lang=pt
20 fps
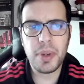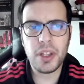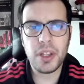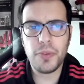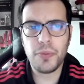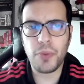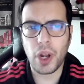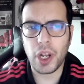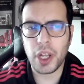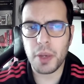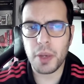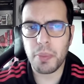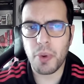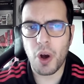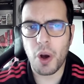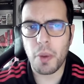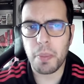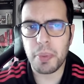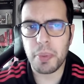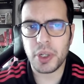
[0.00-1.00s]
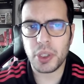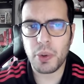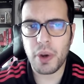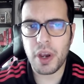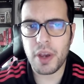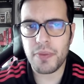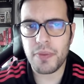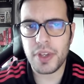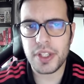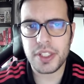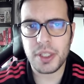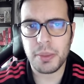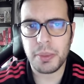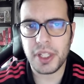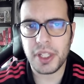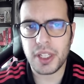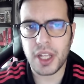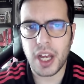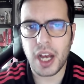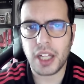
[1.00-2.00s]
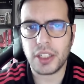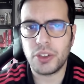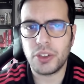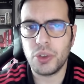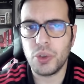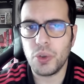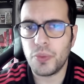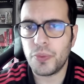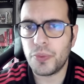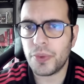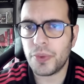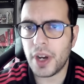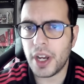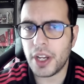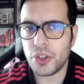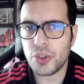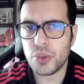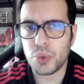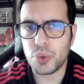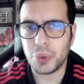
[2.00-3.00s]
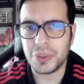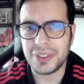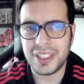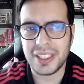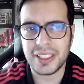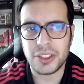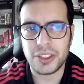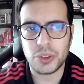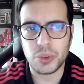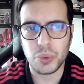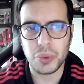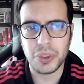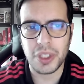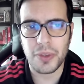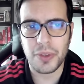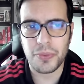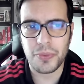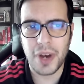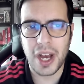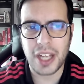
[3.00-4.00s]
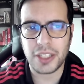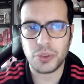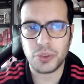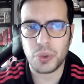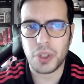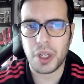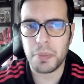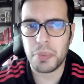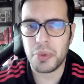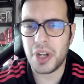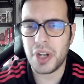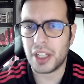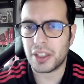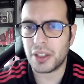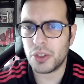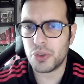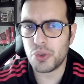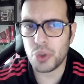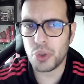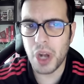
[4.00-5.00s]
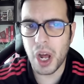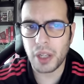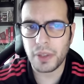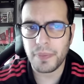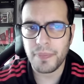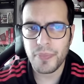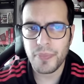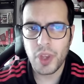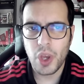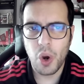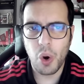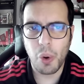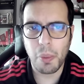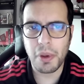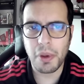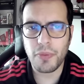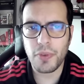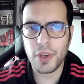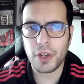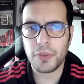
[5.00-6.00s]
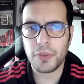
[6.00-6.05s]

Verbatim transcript: de voleibol perdeu a invencibilidade no fecho da segunda fase do Campeonato Nacional. O Benfica